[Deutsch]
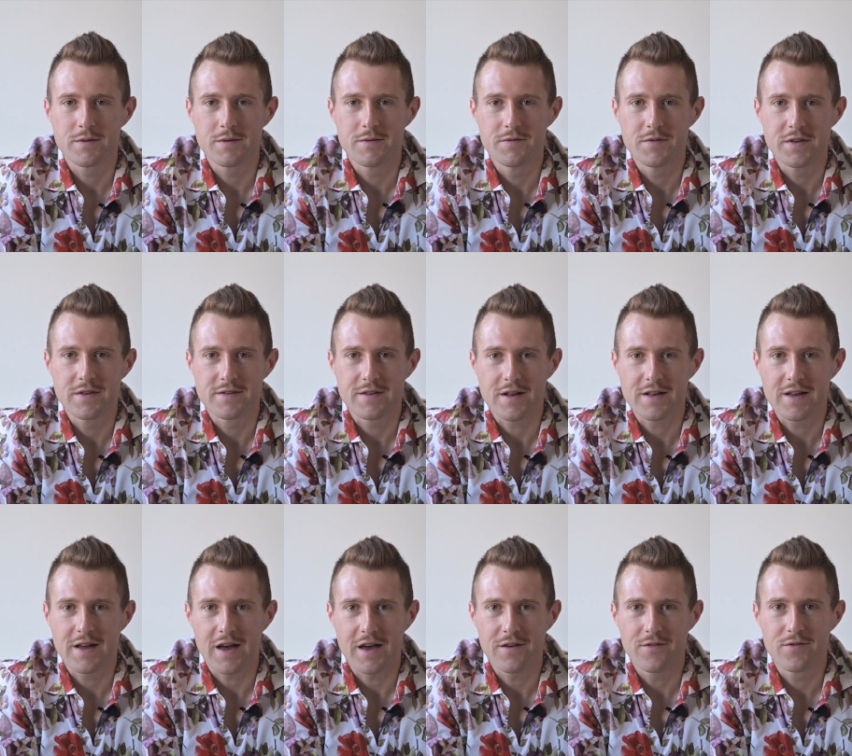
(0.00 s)
Wie gesagt,
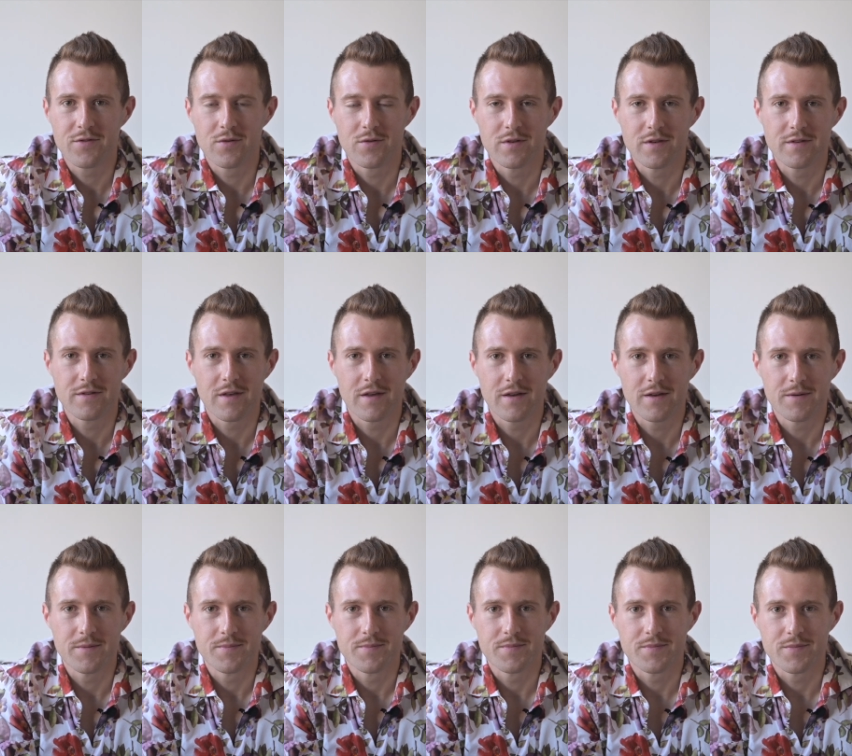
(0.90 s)
greift so diese
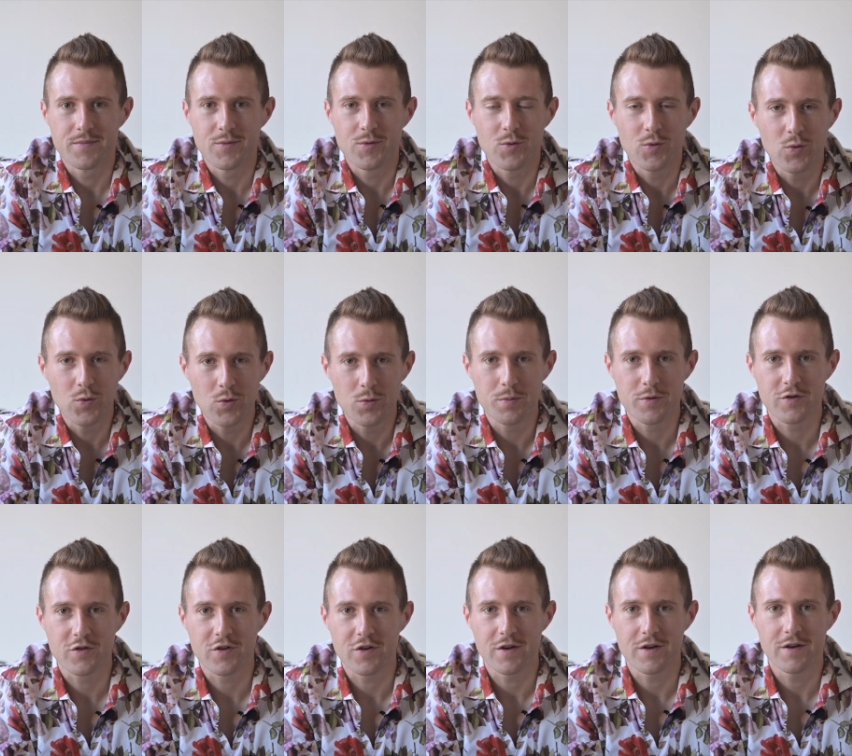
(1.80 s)

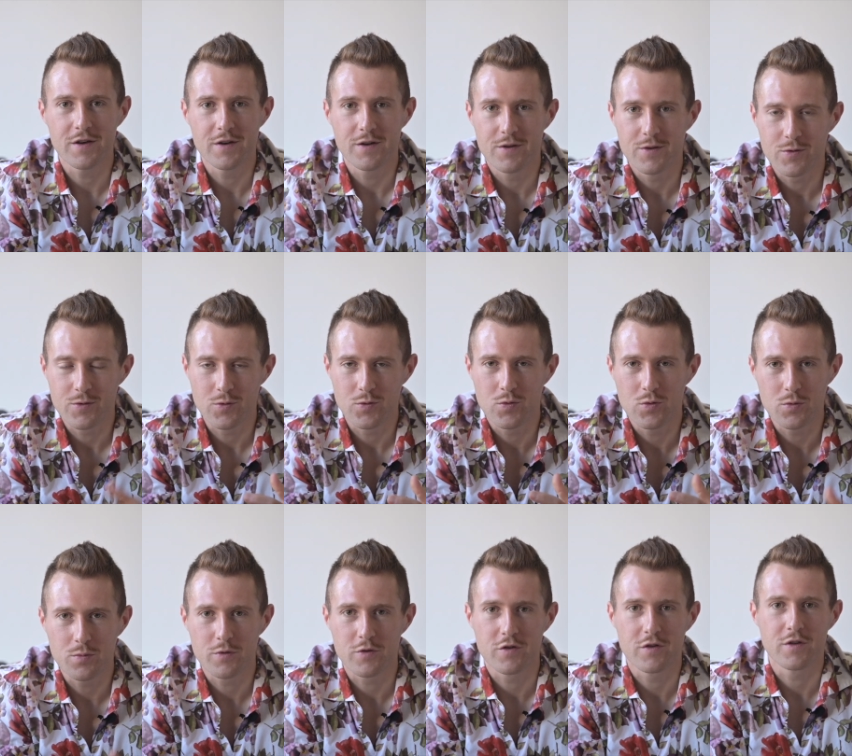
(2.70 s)
typische,
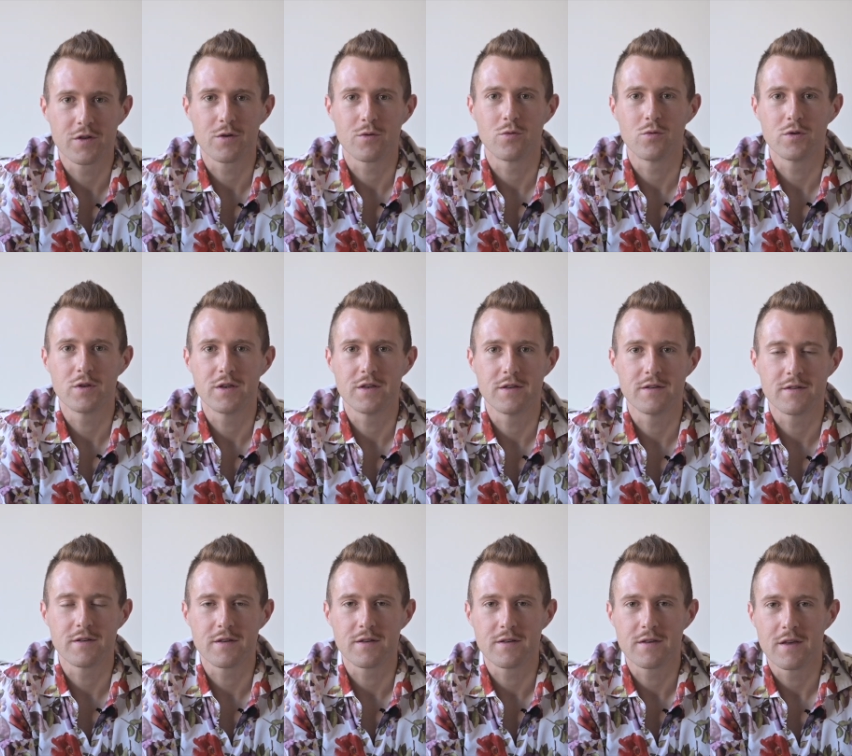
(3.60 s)
typische Neroli,
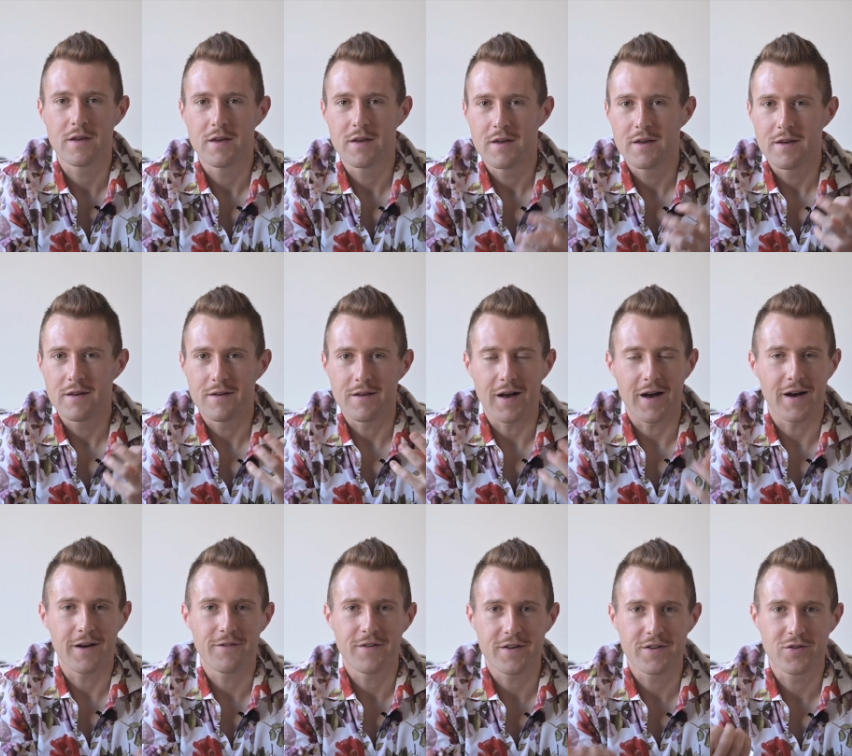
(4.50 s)
dieses,
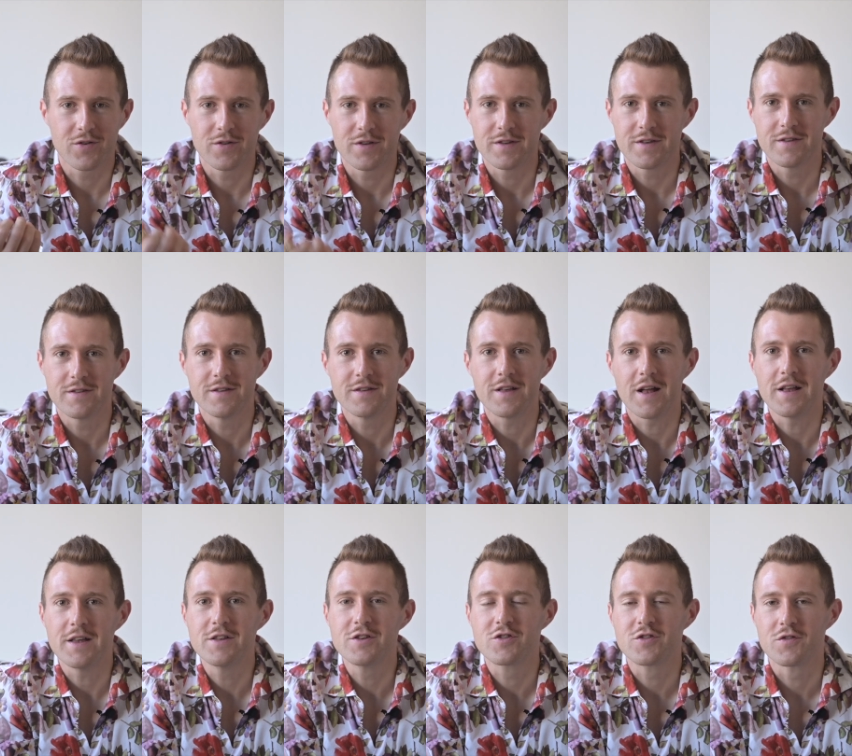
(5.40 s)
ja, fast schon diesen
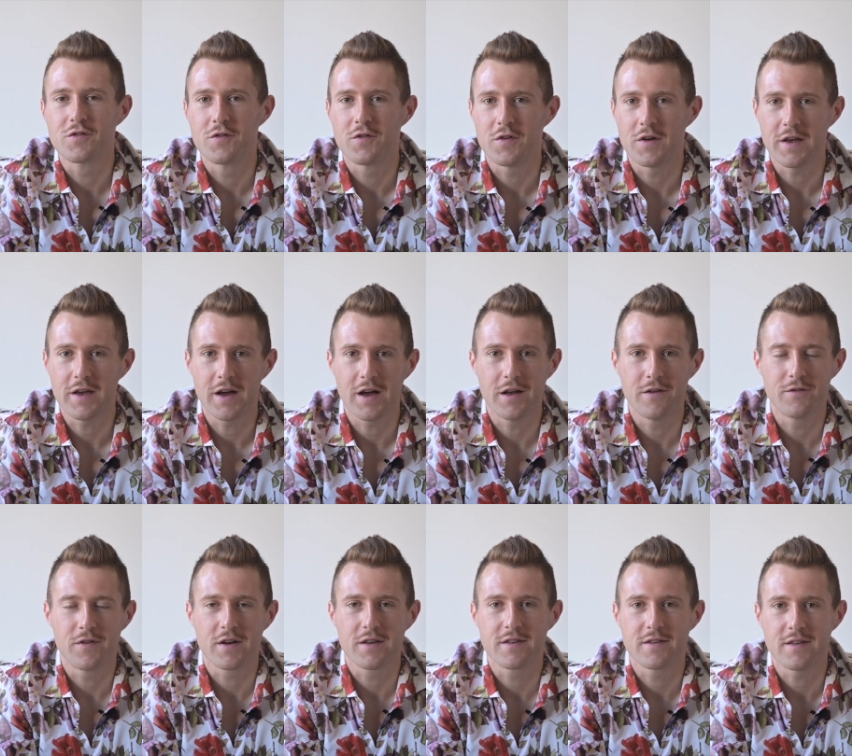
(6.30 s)
italienischen Flair
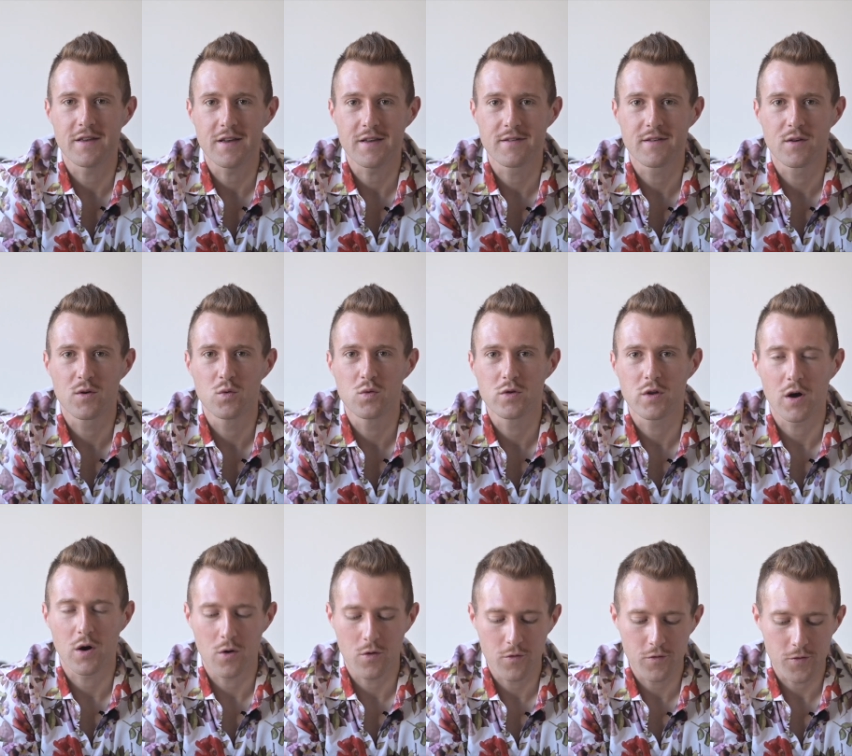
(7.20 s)
einfach sehr, sehr gut
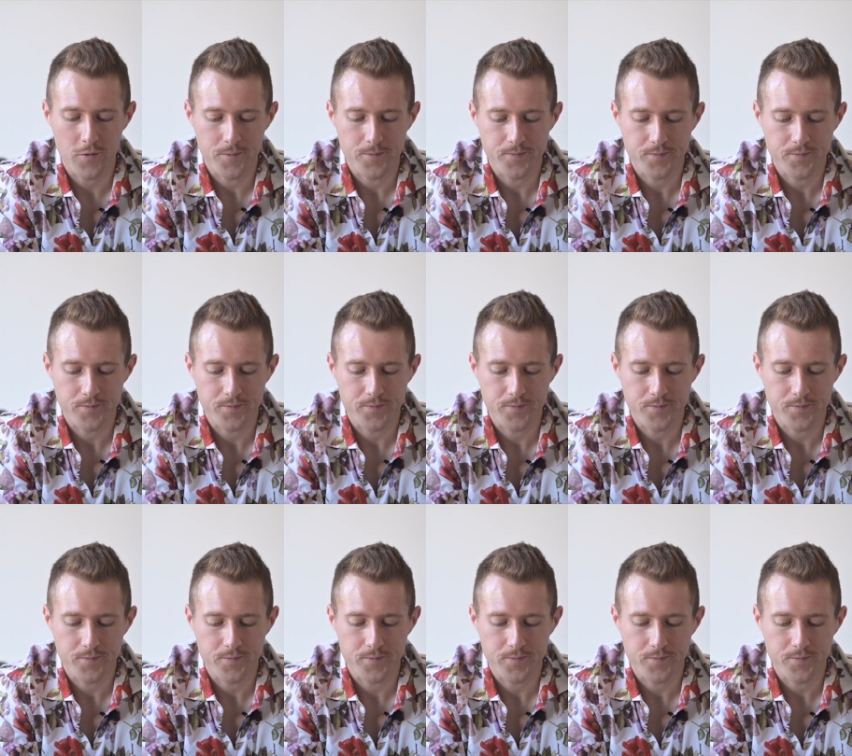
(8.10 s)
auf.